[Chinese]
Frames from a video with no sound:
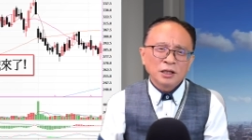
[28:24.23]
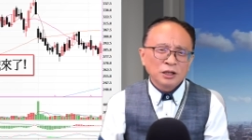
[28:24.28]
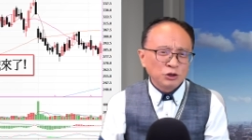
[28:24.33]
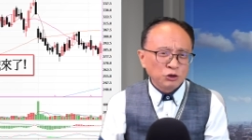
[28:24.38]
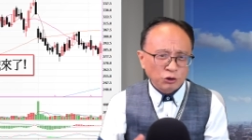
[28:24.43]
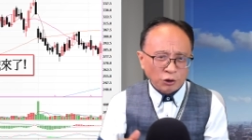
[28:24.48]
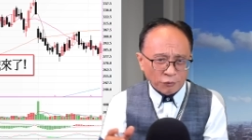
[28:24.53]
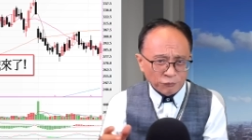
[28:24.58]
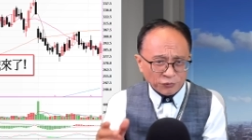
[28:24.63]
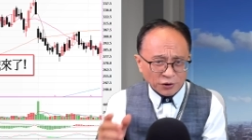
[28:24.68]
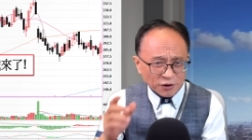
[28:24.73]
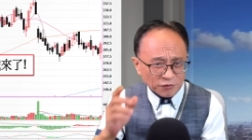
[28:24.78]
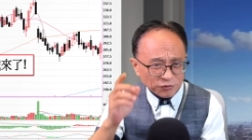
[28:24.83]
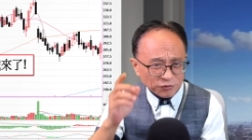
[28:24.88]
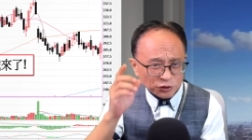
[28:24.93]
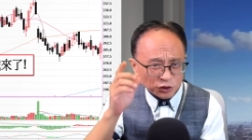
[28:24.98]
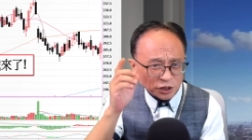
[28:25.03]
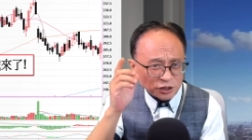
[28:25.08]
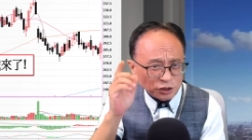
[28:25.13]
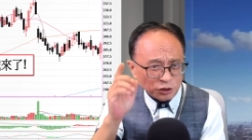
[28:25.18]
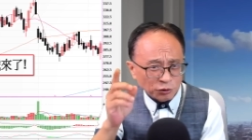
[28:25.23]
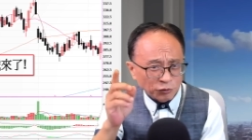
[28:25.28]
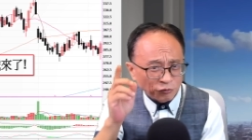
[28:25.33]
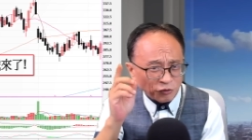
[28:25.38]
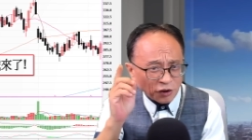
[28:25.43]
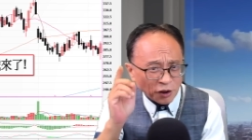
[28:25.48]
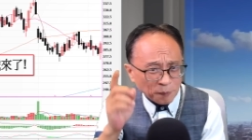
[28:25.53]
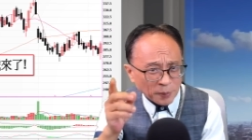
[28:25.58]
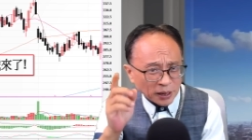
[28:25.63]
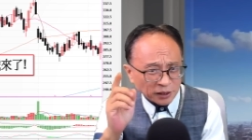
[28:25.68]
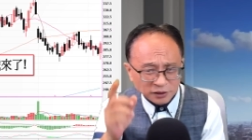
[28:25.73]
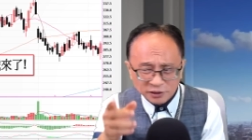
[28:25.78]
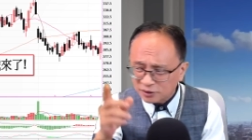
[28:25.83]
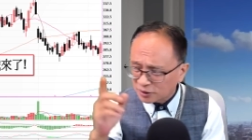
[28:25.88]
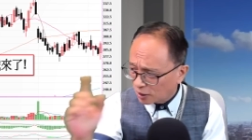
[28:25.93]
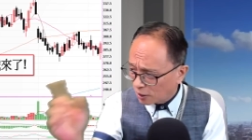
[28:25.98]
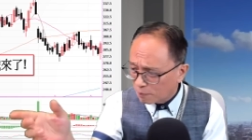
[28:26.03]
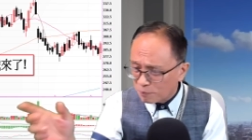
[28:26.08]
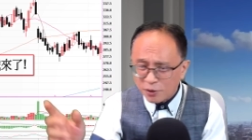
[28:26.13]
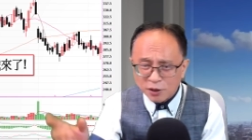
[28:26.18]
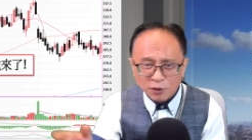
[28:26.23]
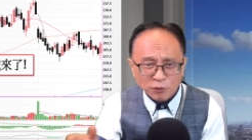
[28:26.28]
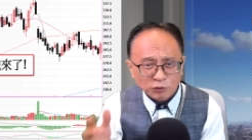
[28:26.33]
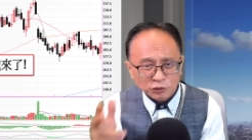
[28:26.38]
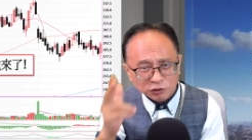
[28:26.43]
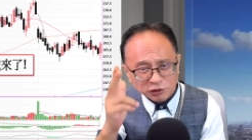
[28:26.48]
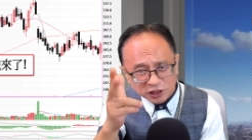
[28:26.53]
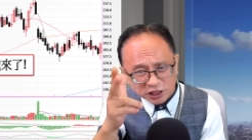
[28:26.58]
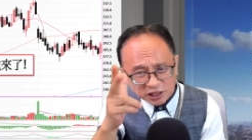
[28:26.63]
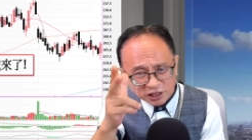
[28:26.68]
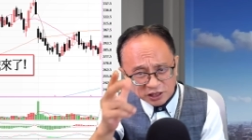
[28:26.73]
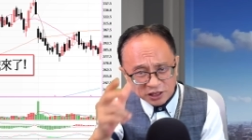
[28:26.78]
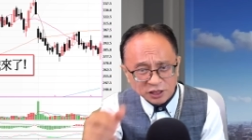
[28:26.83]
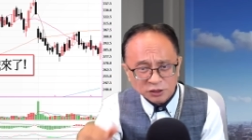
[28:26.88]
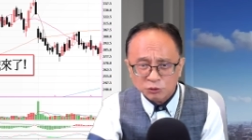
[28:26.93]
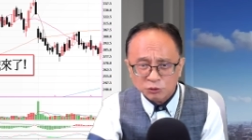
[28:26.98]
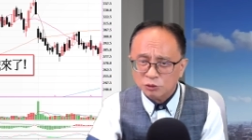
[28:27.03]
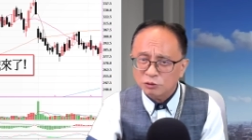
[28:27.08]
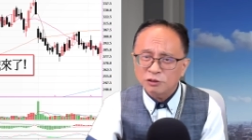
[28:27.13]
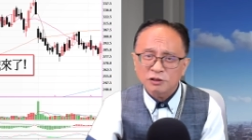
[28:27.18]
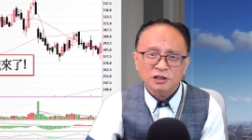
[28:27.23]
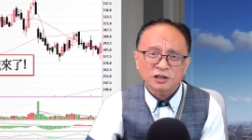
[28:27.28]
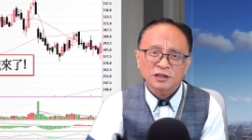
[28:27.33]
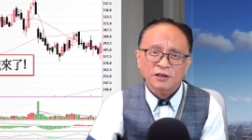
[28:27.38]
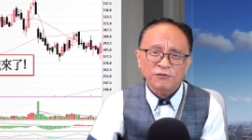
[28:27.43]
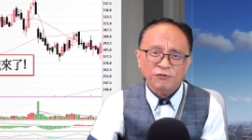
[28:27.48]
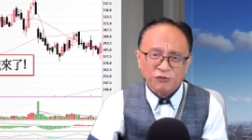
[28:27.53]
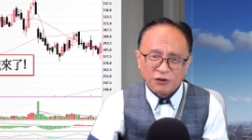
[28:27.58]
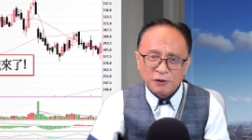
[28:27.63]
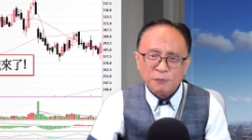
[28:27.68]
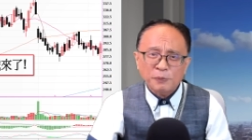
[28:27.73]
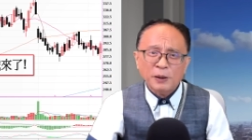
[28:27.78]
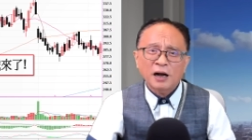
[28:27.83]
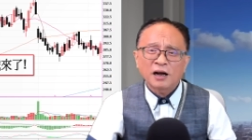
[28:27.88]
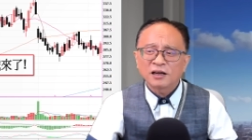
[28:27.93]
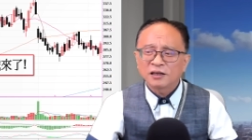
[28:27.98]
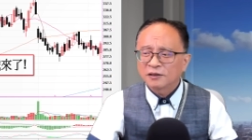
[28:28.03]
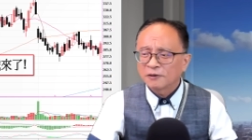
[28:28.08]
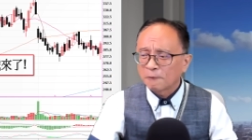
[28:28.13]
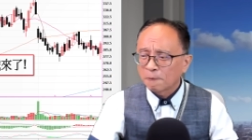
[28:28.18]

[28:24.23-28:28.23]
全肥全球肥胖人，当然美国就七成左右的人肥胖